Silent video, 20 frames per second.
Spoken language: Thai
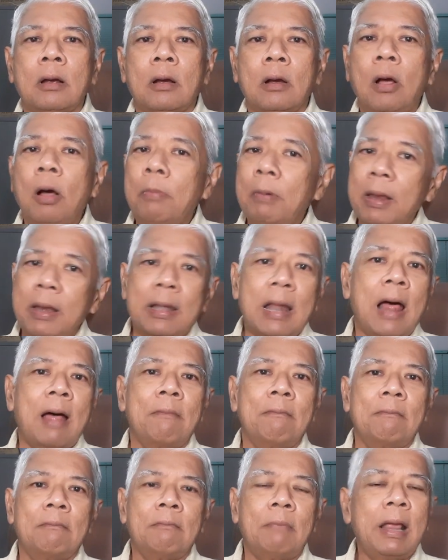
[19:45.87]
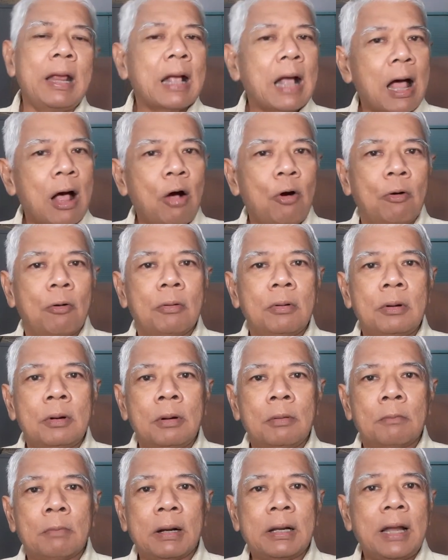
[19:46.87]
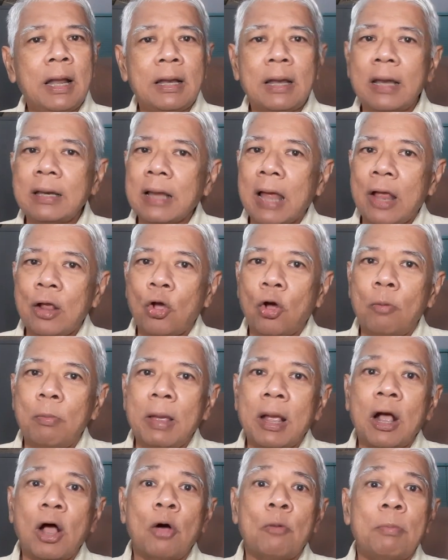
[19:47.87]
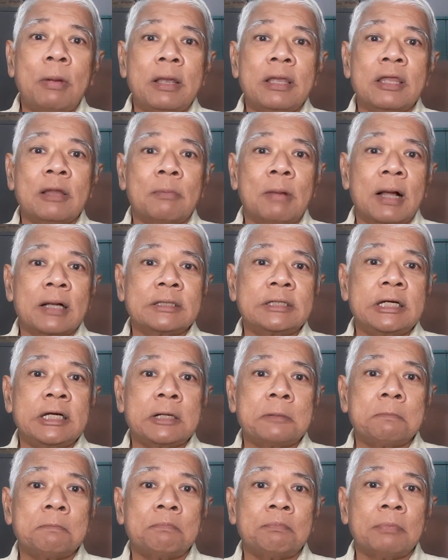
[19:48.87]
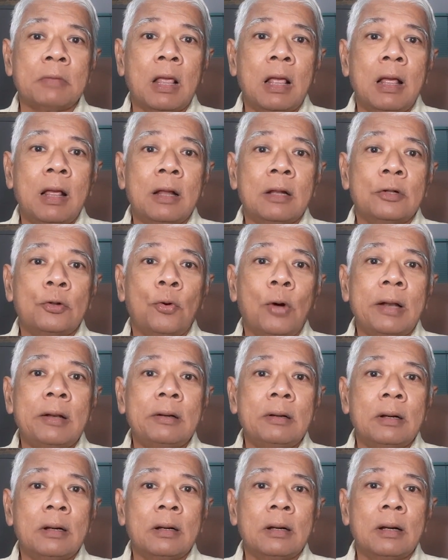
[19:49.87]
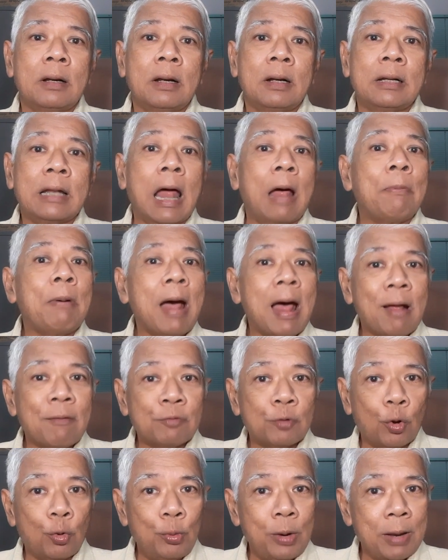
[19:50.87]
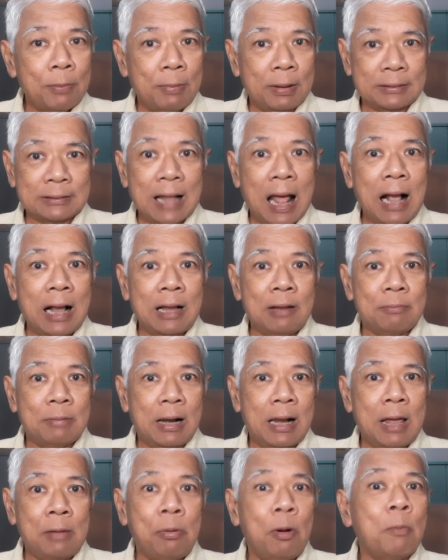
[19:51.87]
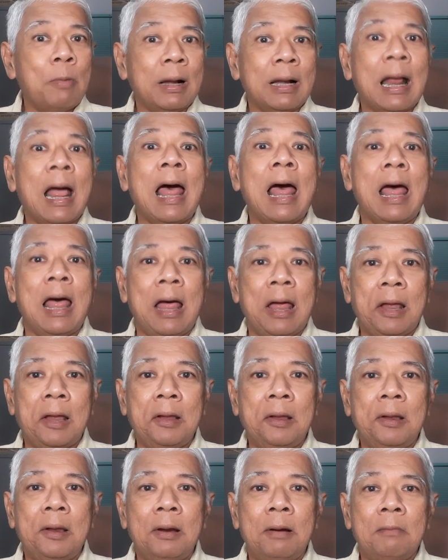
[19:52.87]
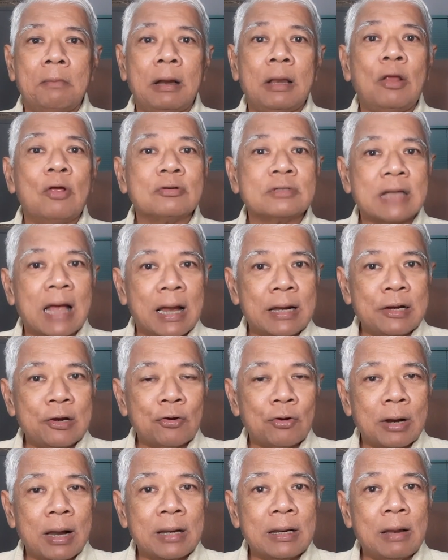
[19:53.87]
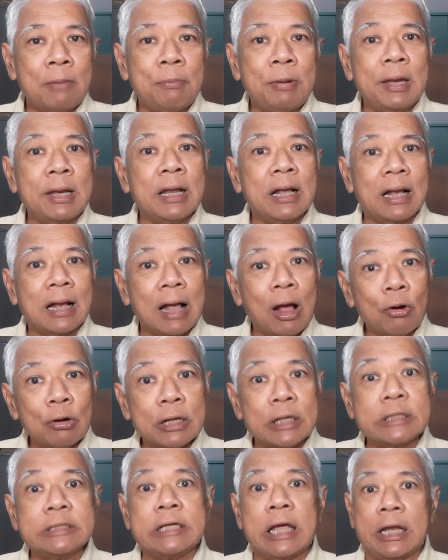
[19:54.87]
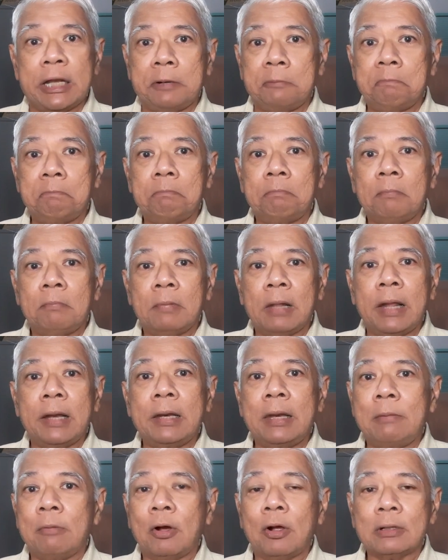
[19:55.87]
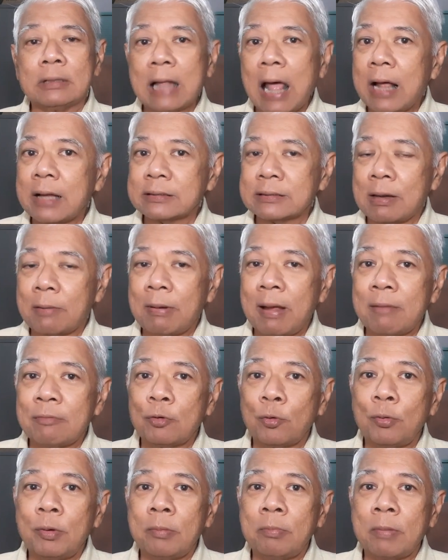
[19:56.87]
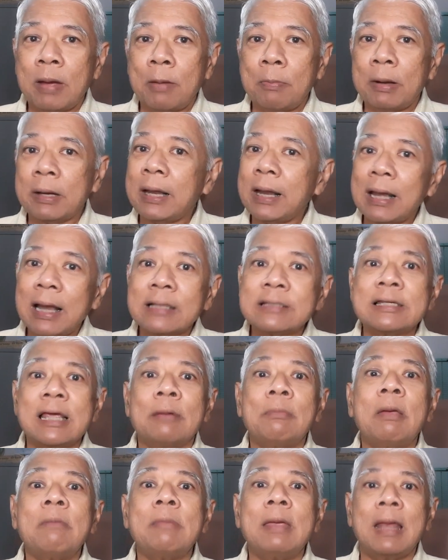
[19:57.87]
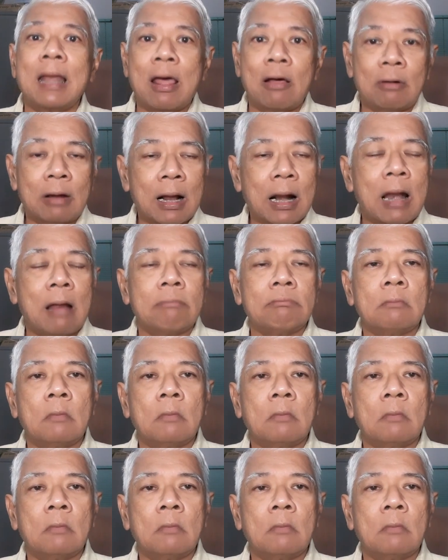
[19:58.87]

ก็ไม่ทำไม่เข้าประเทศใหญ่ๆก็ไม่เข้าเป็นสมาชิกส่วนสหภาพโซเวียตมันตั้งขึ้นมาแล้วเพราะมันฆ่าพระเจ้าซาร์นิโคลัสในปีหนึ่งเก้าหนึ่งเจ็ดเลนินมันก็ตั้งสหภาพโซเวียตมาประเทศรัสเซียไม่มีแล้วนะครับ